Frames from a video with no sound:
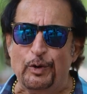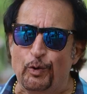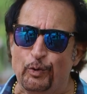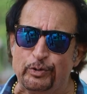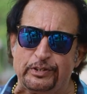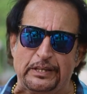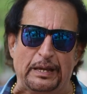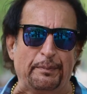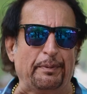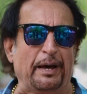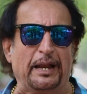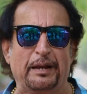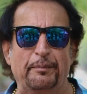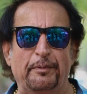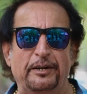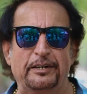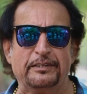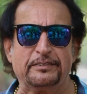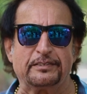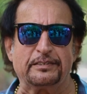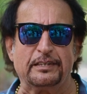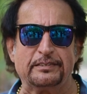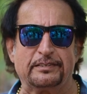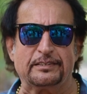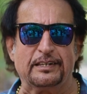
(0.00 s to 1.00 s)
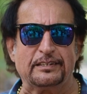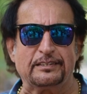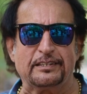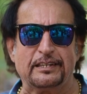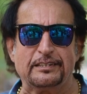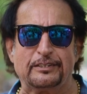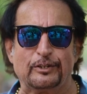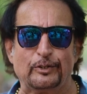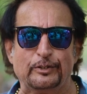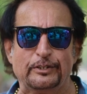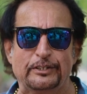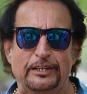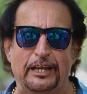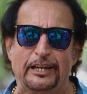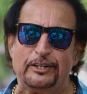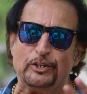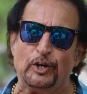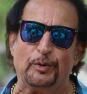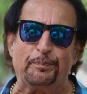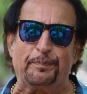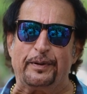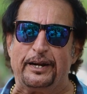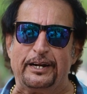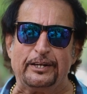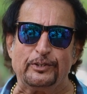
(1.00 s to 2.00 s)
उसके बारे में डिस्कस करते थे तो ये
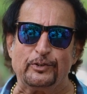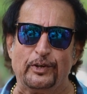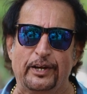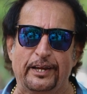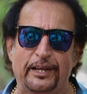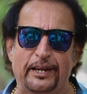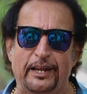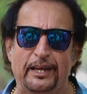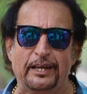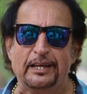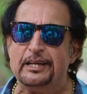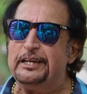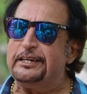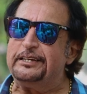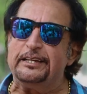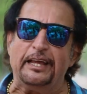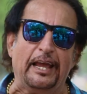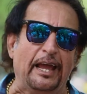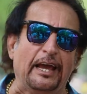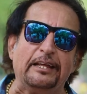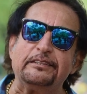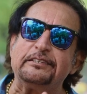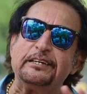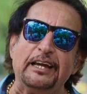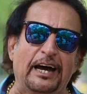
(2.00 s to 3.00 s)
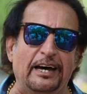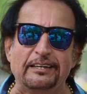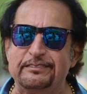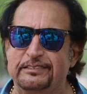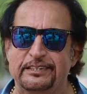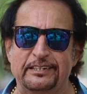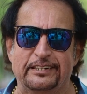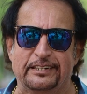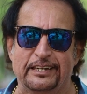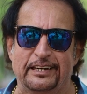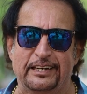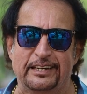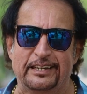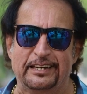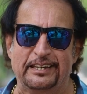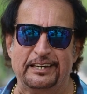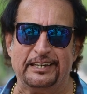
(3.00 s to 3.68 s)
जो पेड़ जो है ना ये ऐतिहासिक है